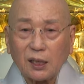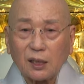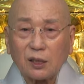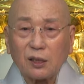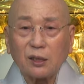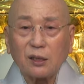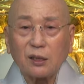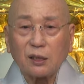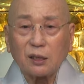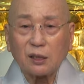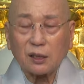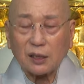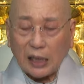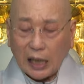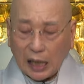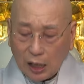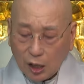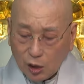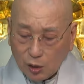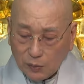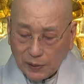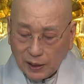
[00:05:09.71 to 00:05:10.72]
그
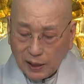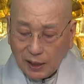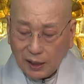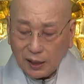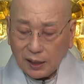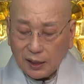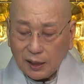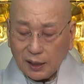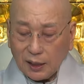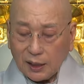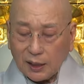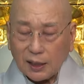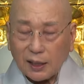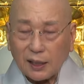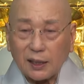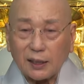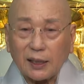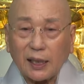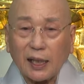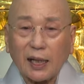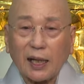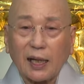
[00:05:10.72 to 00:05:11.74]
다음에
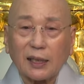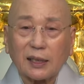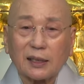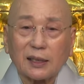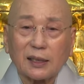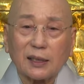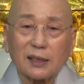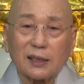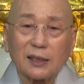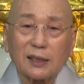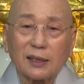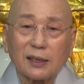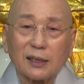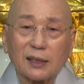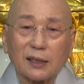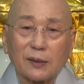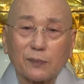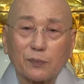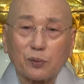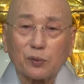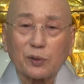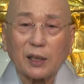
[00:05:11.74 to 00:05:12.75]
어, 내가
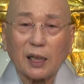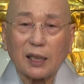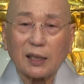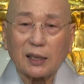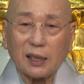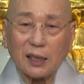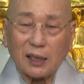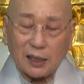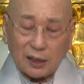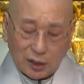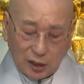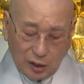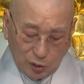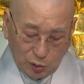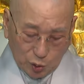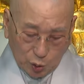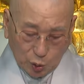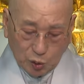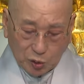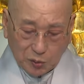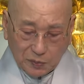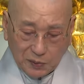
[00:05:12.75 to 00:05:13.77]
어, 부자가 되어
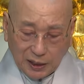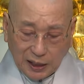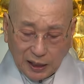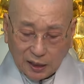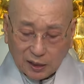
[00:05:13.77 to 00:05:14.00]
좋습니다.